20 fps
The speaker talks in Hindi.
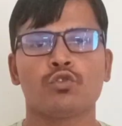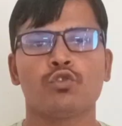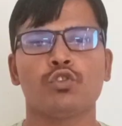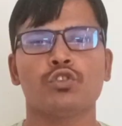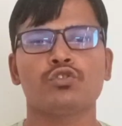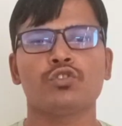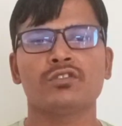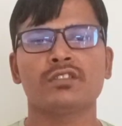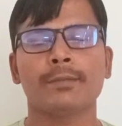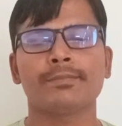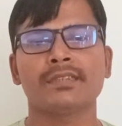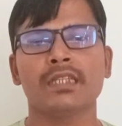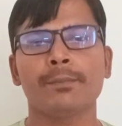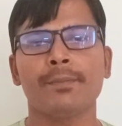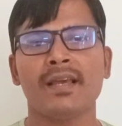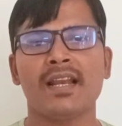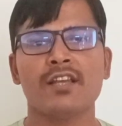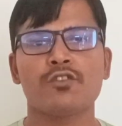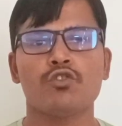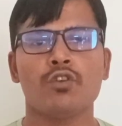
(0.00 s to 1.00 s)
हैं दोस्तों सबसे
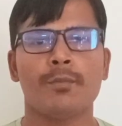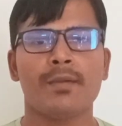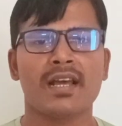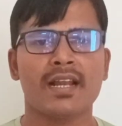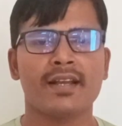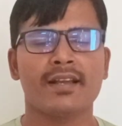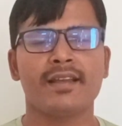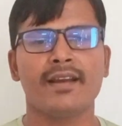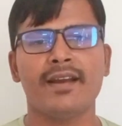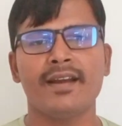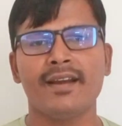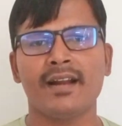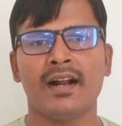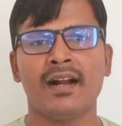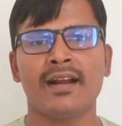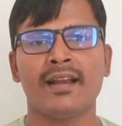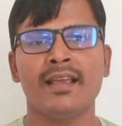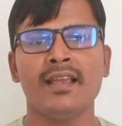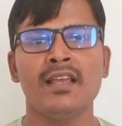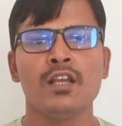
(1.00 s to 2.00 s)
पहला जो हमारा क्रेडिट
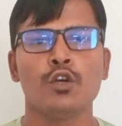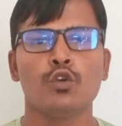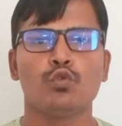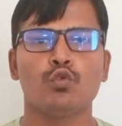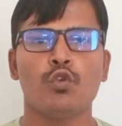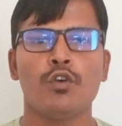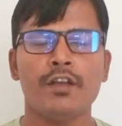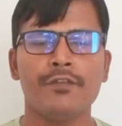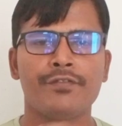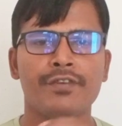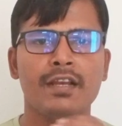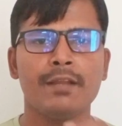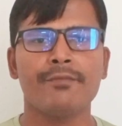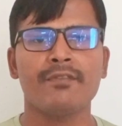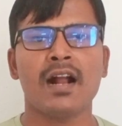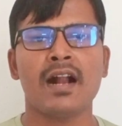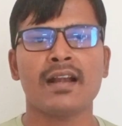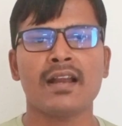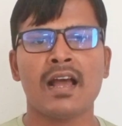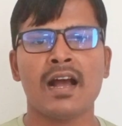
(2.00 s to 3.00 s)
कार्ड है वो है
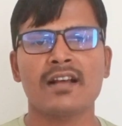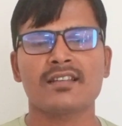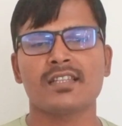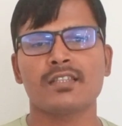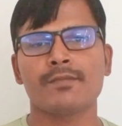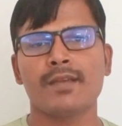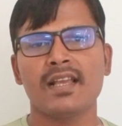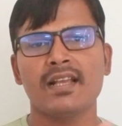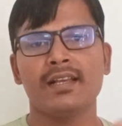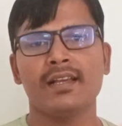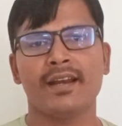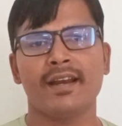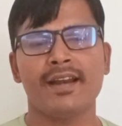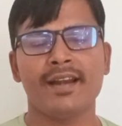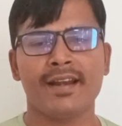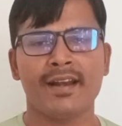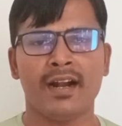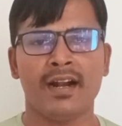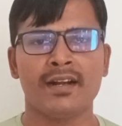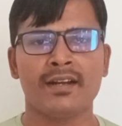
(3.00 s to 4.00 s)
फ्लिपकार्ट एक्सिस बैंक
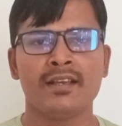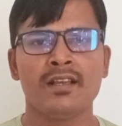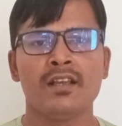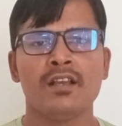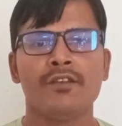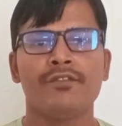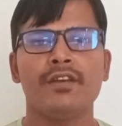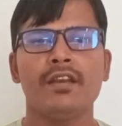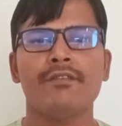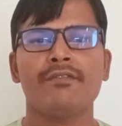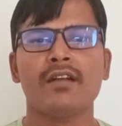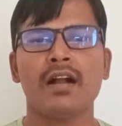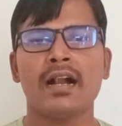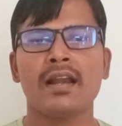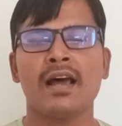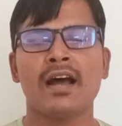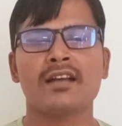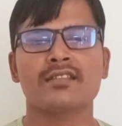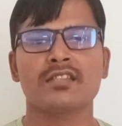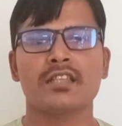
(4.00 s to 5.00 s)
क्रेडिट कार्ड
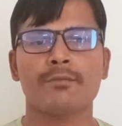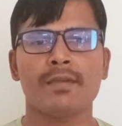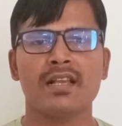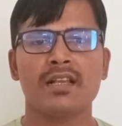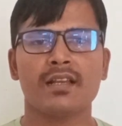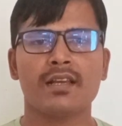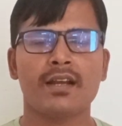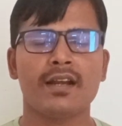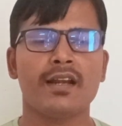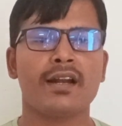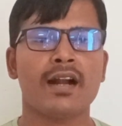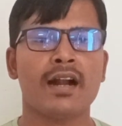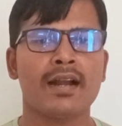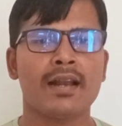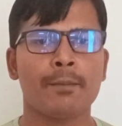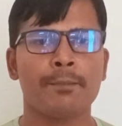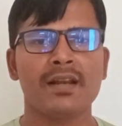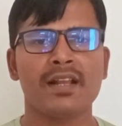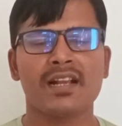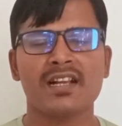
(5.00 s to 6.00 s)
फ्लिपकार्ट एक्सिस बैंक क्रेडिट
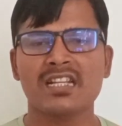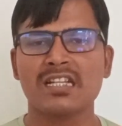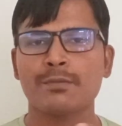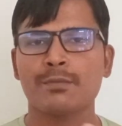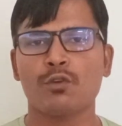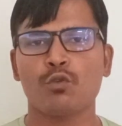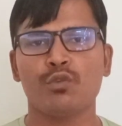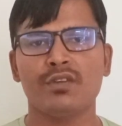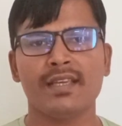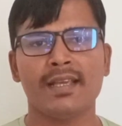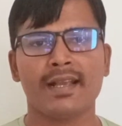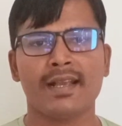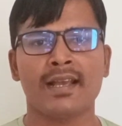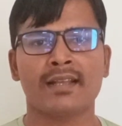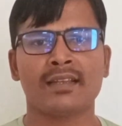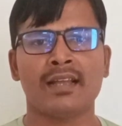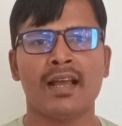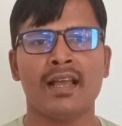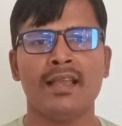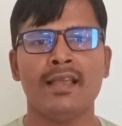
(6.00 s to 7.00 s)
कार्ड अपने कस्टमर को यह
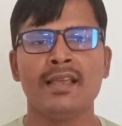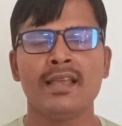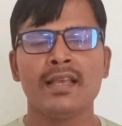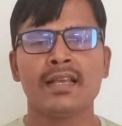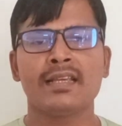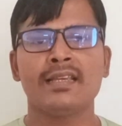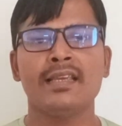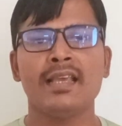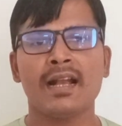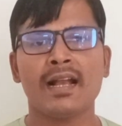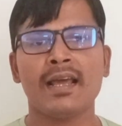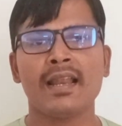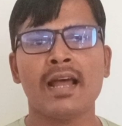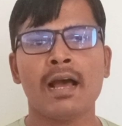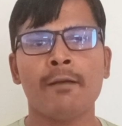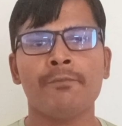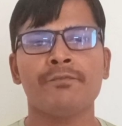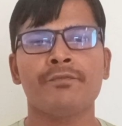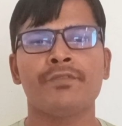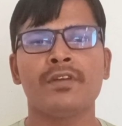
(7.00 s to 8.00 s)
कहता है कि अगर
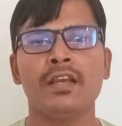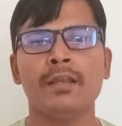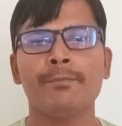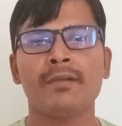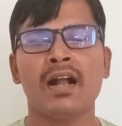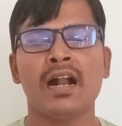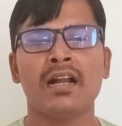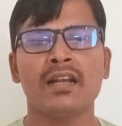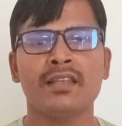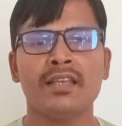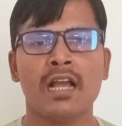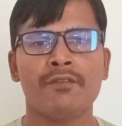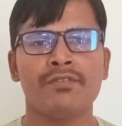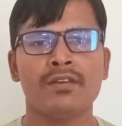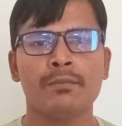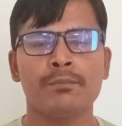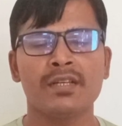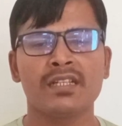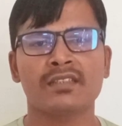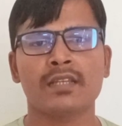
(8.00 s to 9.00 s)
आप फ्लिपकार्ट या
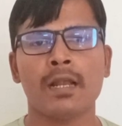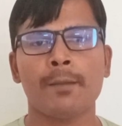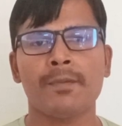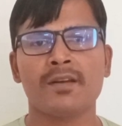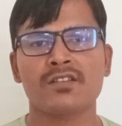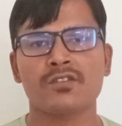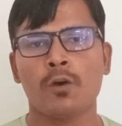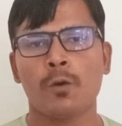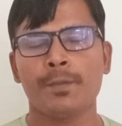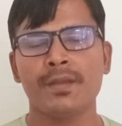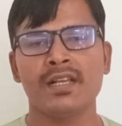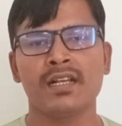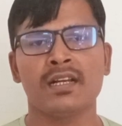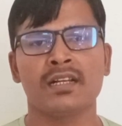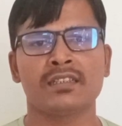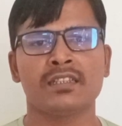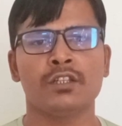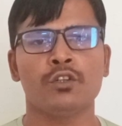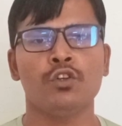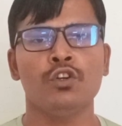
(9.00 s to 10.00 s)
फिर मित्रा पर शॉपिंग
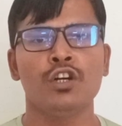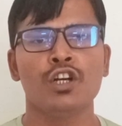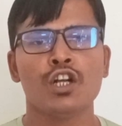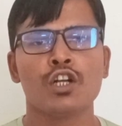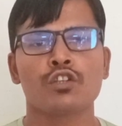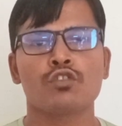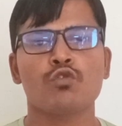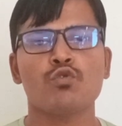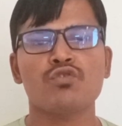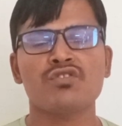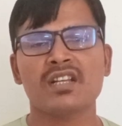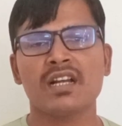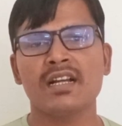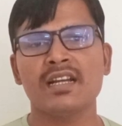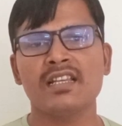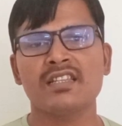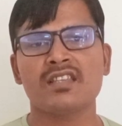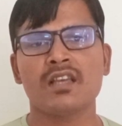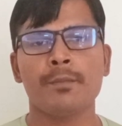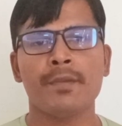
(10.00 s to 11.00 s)
करते हो तो उस
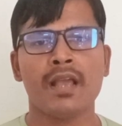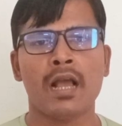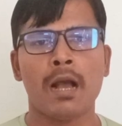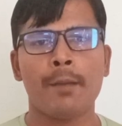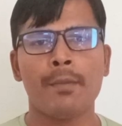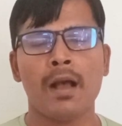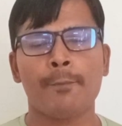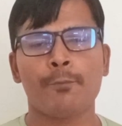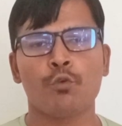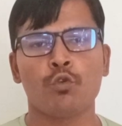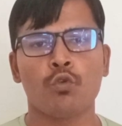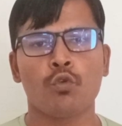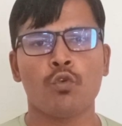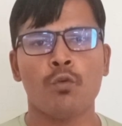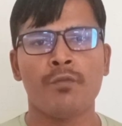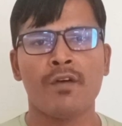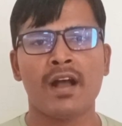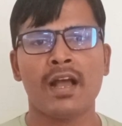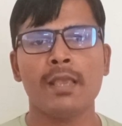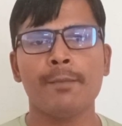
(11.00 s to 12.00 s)
कंडीशन में हम आप
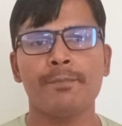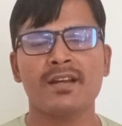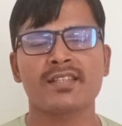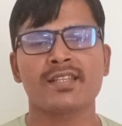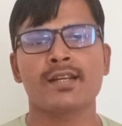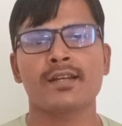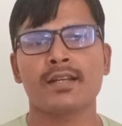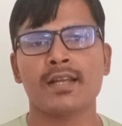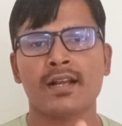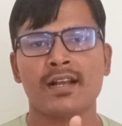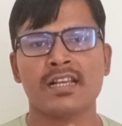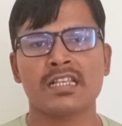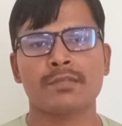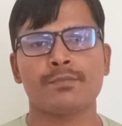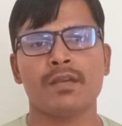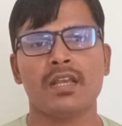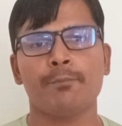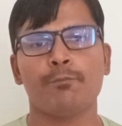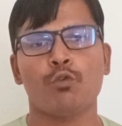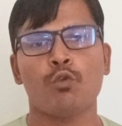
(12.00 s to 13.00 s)
लोगों को फाइव परसेंट का
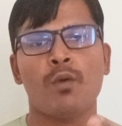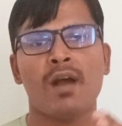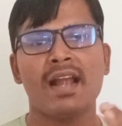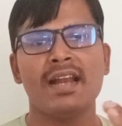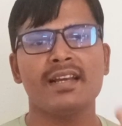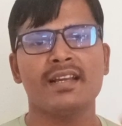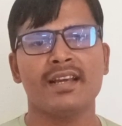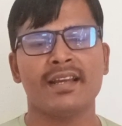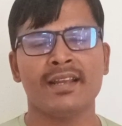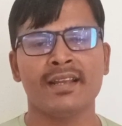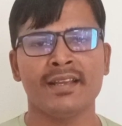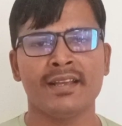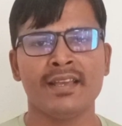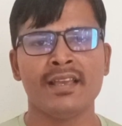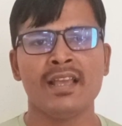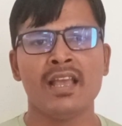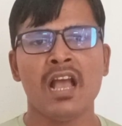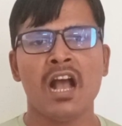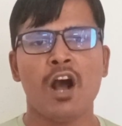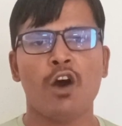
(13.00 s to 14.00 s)
कैशबैक प्रोवाइड करेंगे
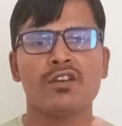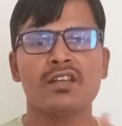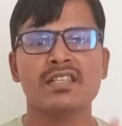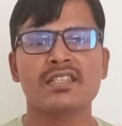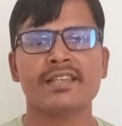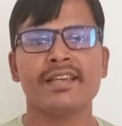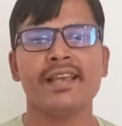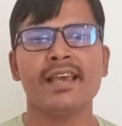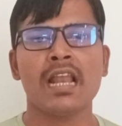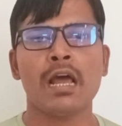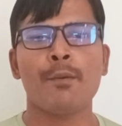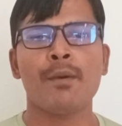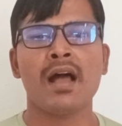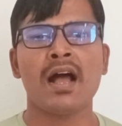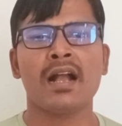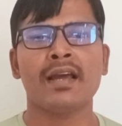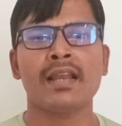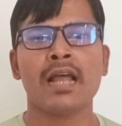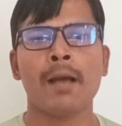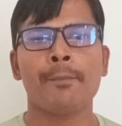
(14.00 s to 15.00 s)
और इसके अलावा
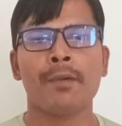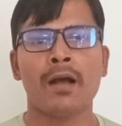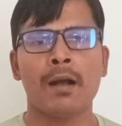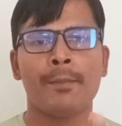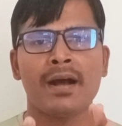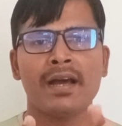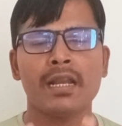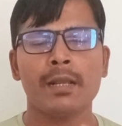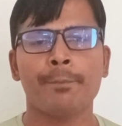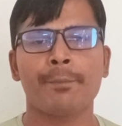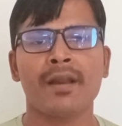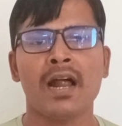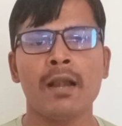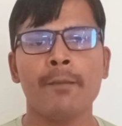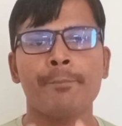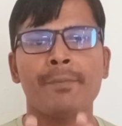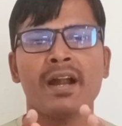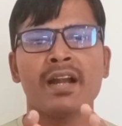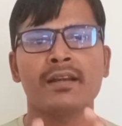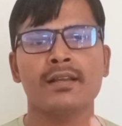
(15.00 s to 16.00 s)
अगर आप हमारे
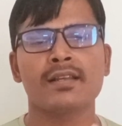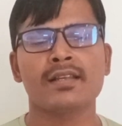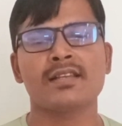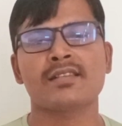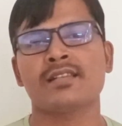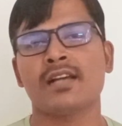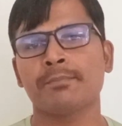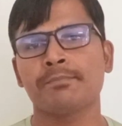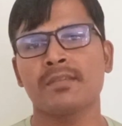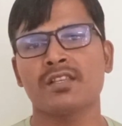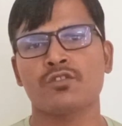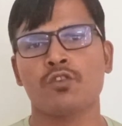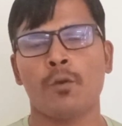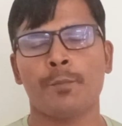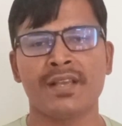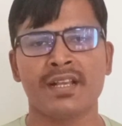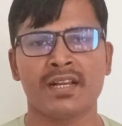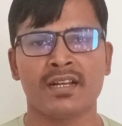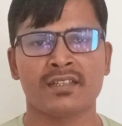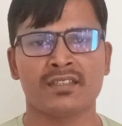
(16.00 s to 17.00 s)
ब्रांड पार्टनर के साथ में
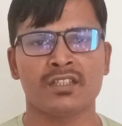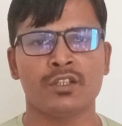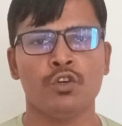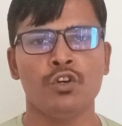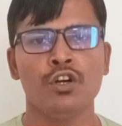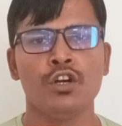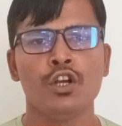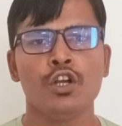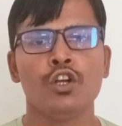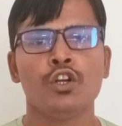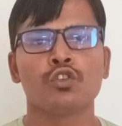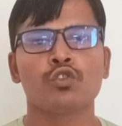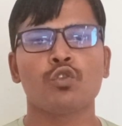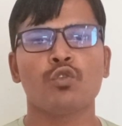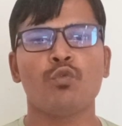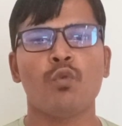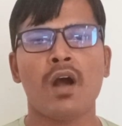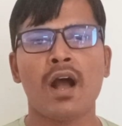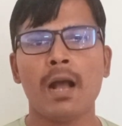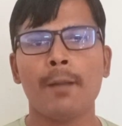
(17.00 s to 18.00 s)
शॉपिंग करते हो
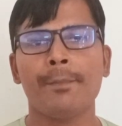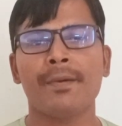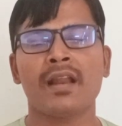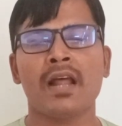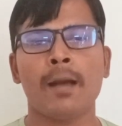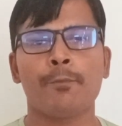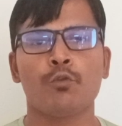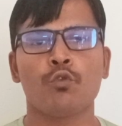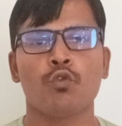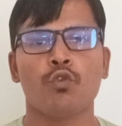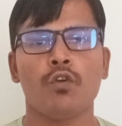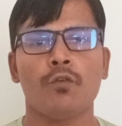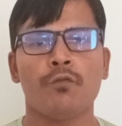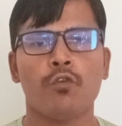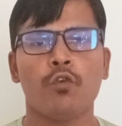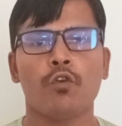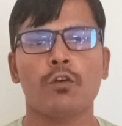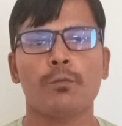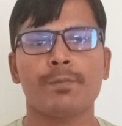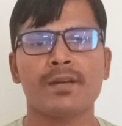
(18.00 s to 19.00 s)
तो वहां पर आप लोगों को
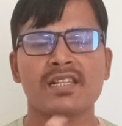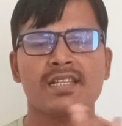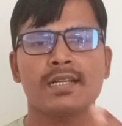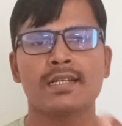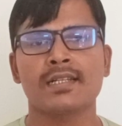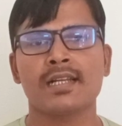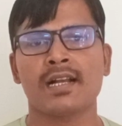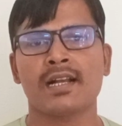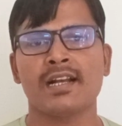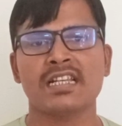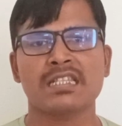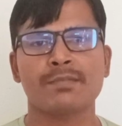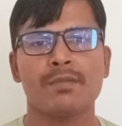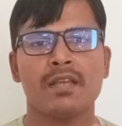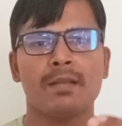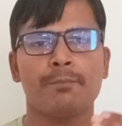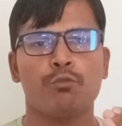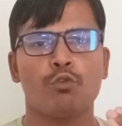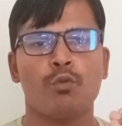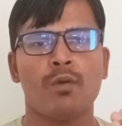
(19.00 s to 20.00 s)
फोर परसेंट का
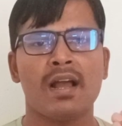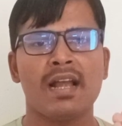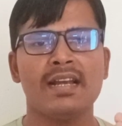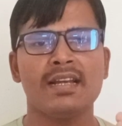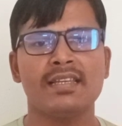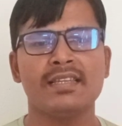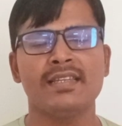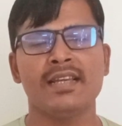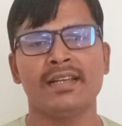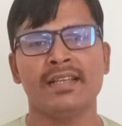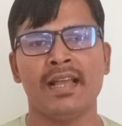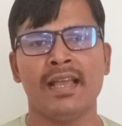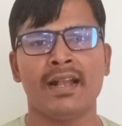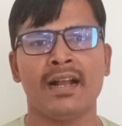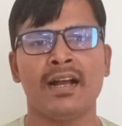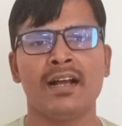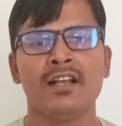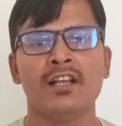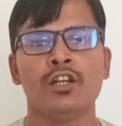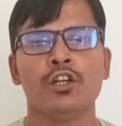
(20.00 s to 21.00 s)
कैशबैक प्रोवाइड किया
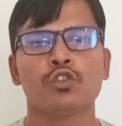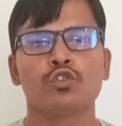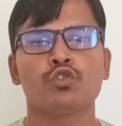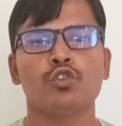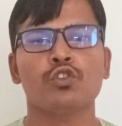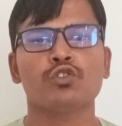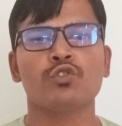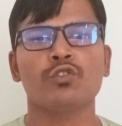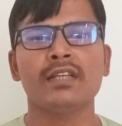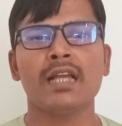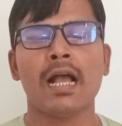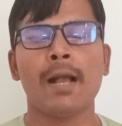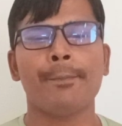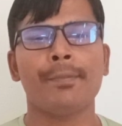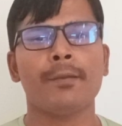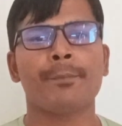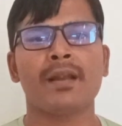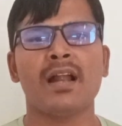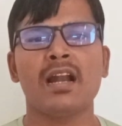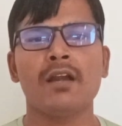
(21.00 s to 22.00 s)
जाएगा दोस्तों यहाँ
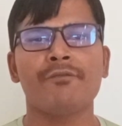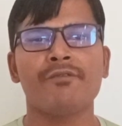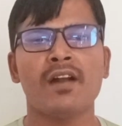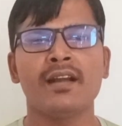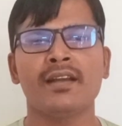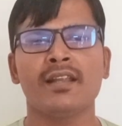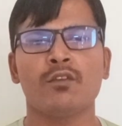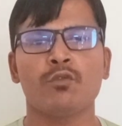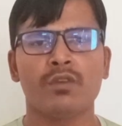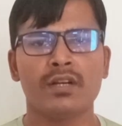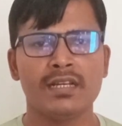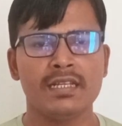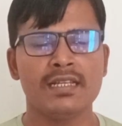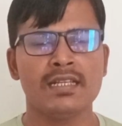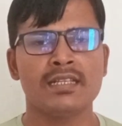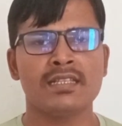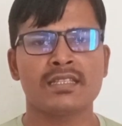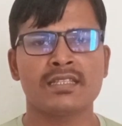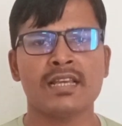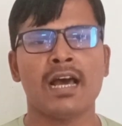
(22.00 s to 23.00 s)
पर ब्रांड पार्टनर
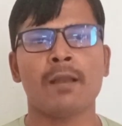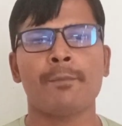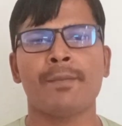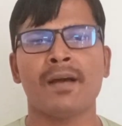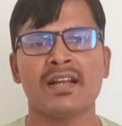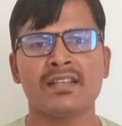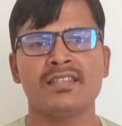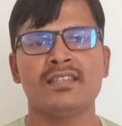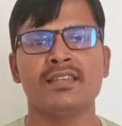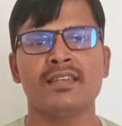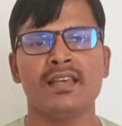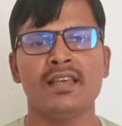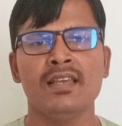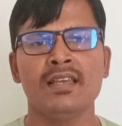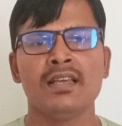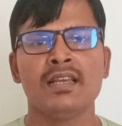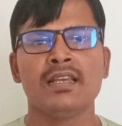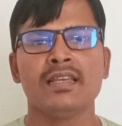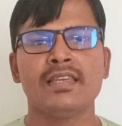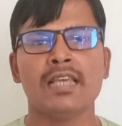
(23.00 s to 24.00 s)
ओनली चार पाँच ही हैं